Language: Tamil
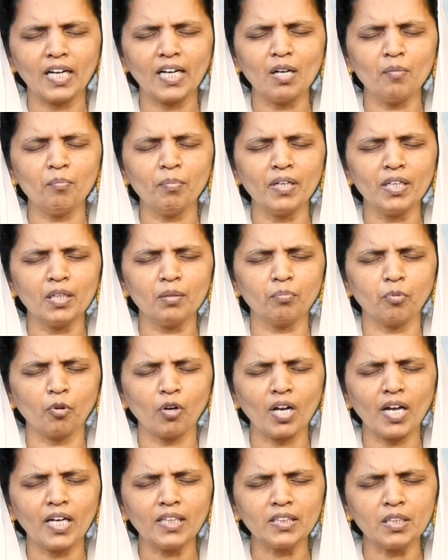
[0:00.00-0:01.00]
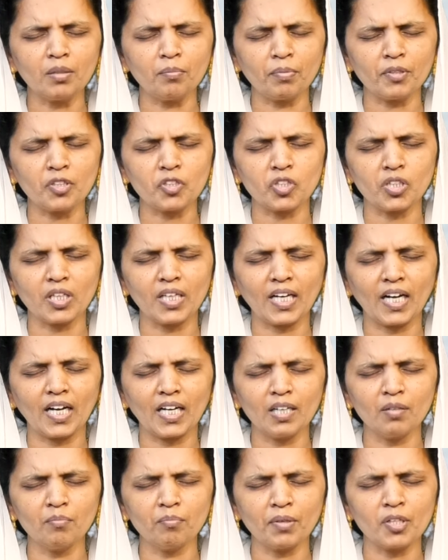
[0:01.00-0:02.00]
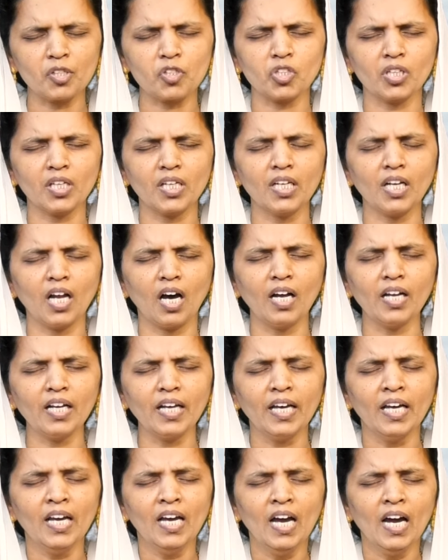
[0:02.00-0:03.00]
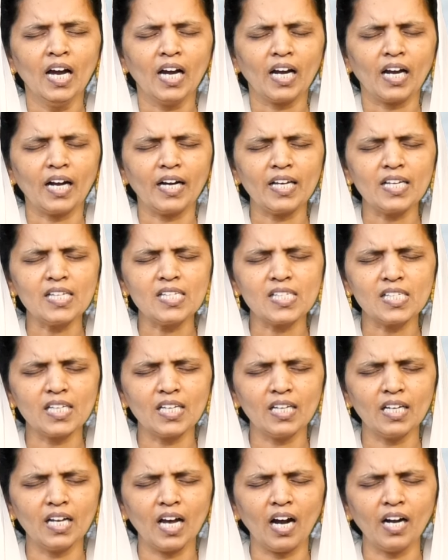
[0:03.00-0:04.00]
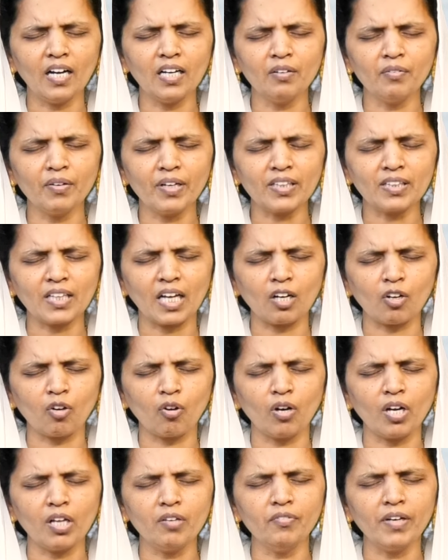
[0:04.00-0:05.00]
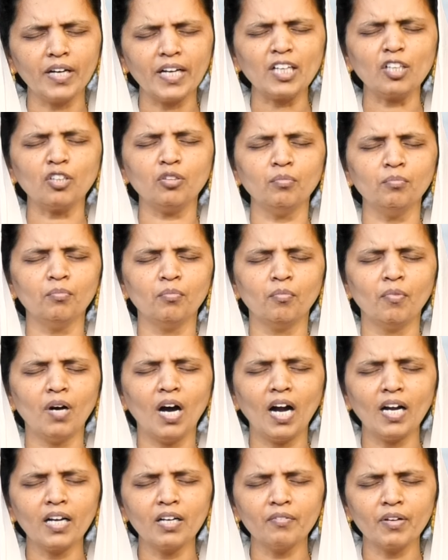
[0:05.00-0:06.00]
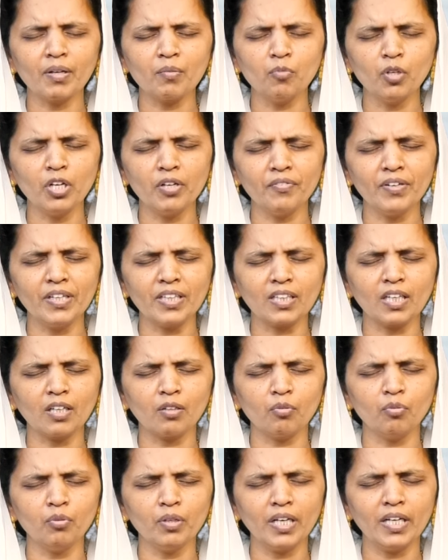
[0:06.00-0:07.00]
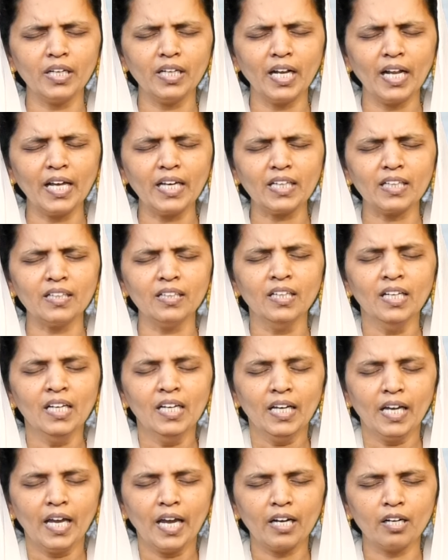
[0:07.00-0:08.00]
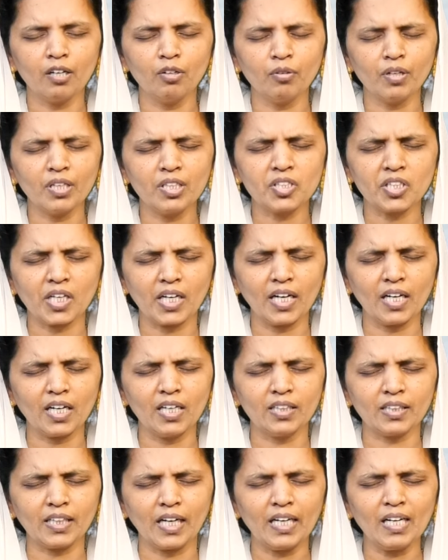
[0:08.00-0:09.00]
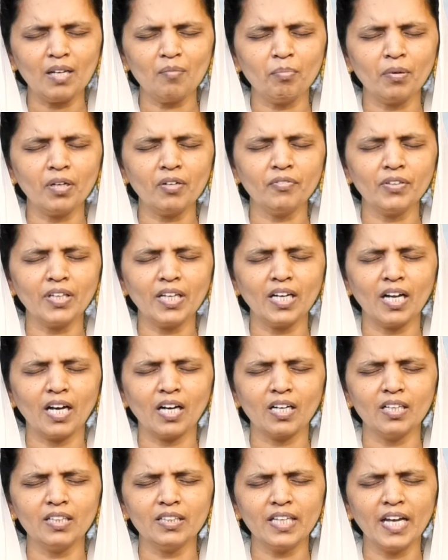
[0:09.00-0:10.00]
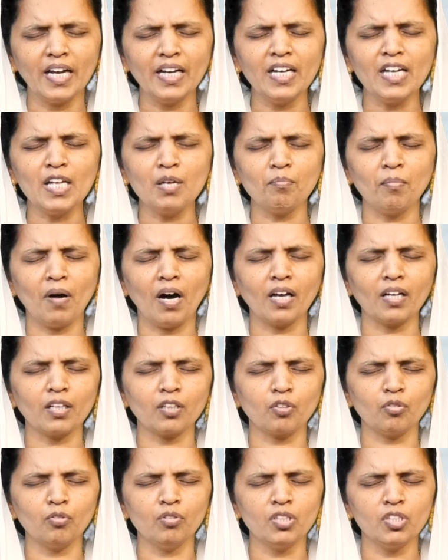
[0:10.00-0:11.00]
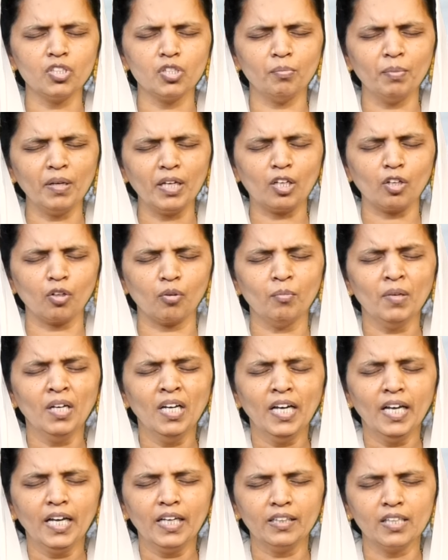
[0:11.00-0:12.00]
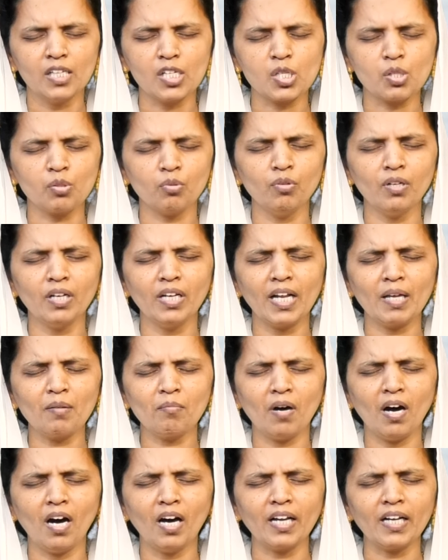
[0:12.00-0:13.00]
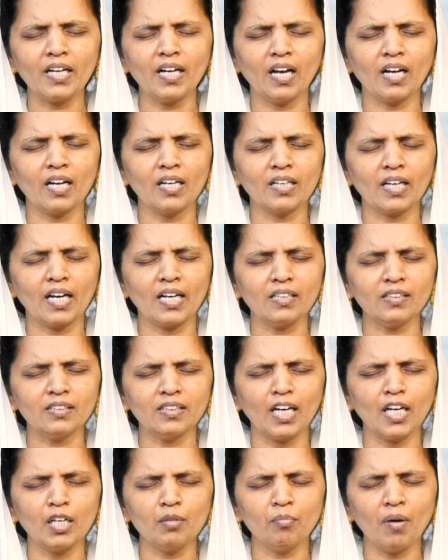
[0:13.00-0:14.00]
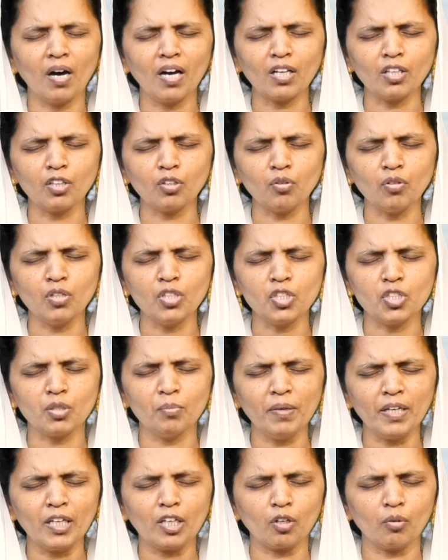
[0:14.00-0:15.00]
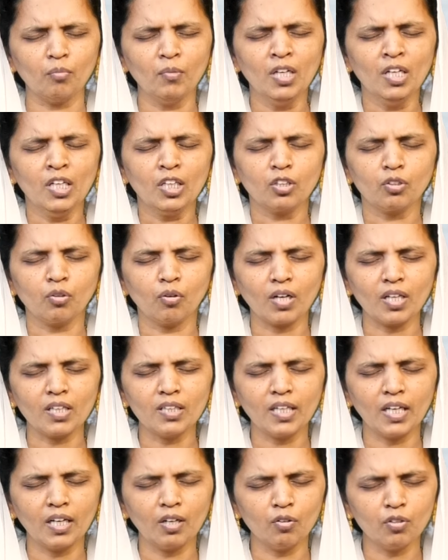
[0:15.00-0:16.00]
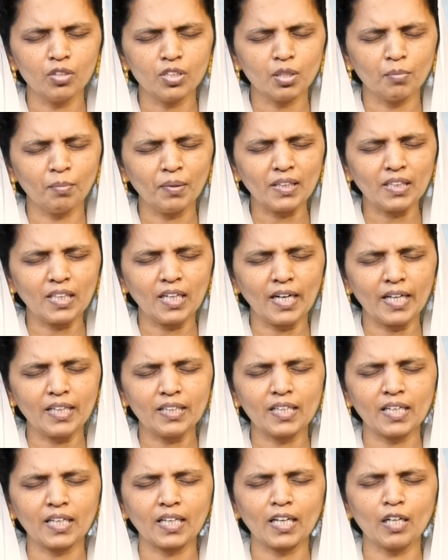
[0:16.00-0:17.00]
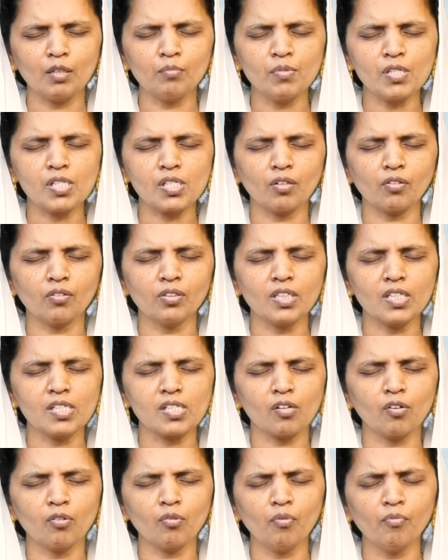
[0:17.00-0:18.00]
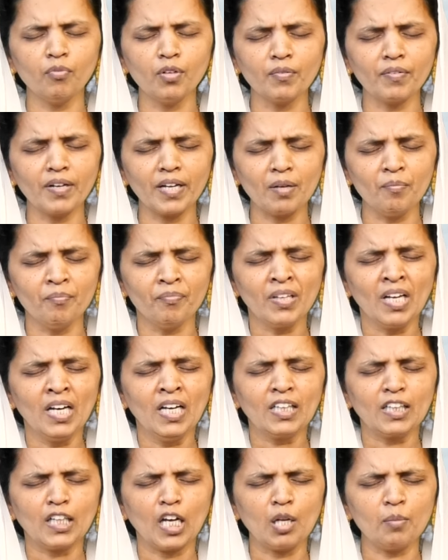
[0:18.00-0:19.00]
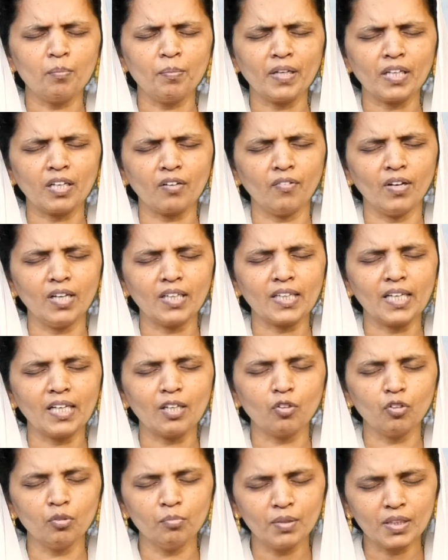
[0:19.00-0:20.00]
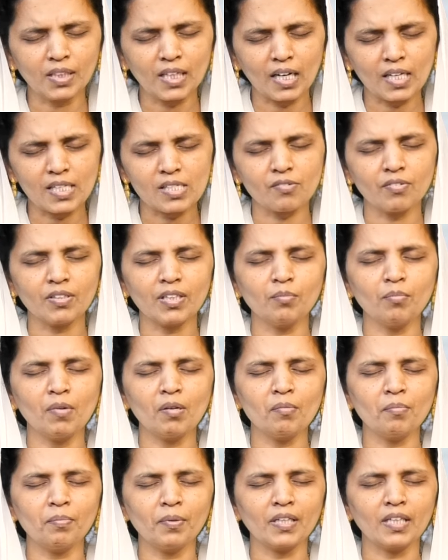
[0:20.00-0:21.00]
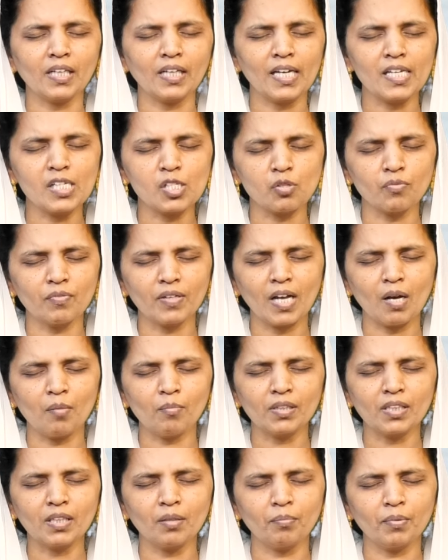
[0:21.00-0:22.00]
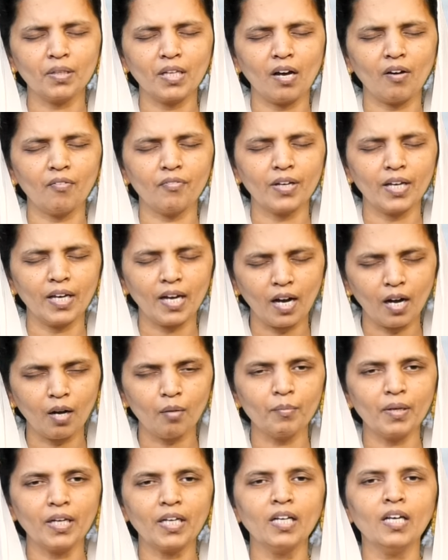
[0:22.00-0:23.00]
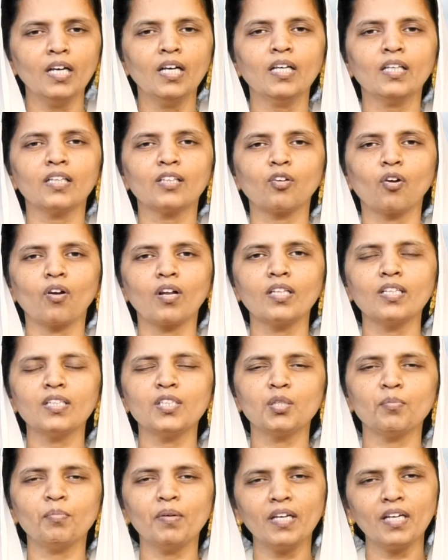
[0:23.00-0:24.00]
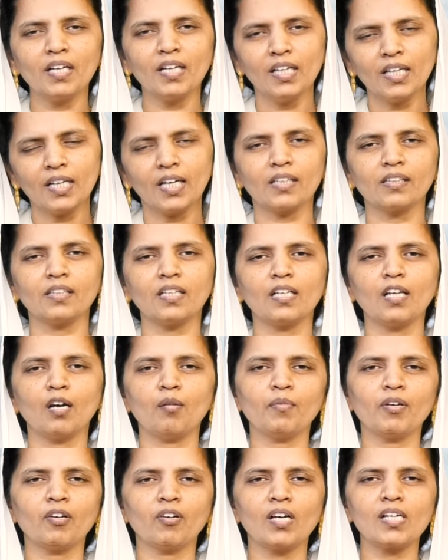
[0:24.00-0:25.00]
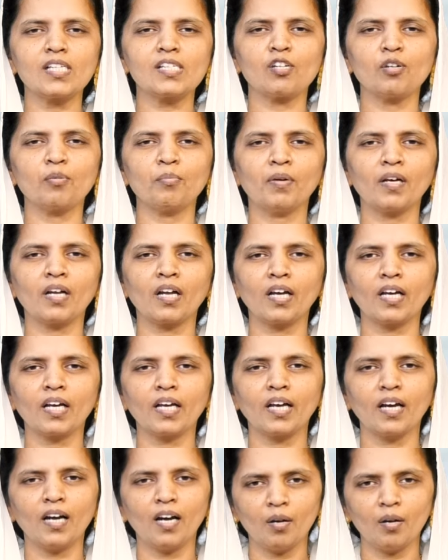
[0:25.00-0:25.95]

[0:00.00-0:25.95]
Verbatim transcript: தள்ளப்பட்டு பொருளாதார பிரச்சனை கடன் பிரச்சனையினாலே கடைசியில் ஆண்டவரை தற்கொலை வரைக்கும் ஆண்டவரை முடிவெடுக்கக்கூடிய நிலைக்கு எங்களுடைய ஜனங்கள் தள்ளப்படுவதை நாங்கள் எண்ணி பாரத்தோடு ஜிபிக்கிறோம் இந்த சூழ்நிலை மாற நாங்கள் கருத்தாய் பாரத்தோடு ஜிபிக்கிறோம் தொடர்ந்து என்னோட ஜபத்தில் இணைந்திருக்கிற அன்பு சகோதர சொல் ஒவ்வொருவரையும் தனிப்பட்ட வாழ்க்கையில் குடும்பத்தில் ஆசிரியத்தை மேம்படுத்துங்க இயேசு விநாமத்தில் பிதாவே ஆமேன் தொடர்ந்து ஜிபியுங்கள் கர்த்தர் தாமே ஆசிரியப்பாராக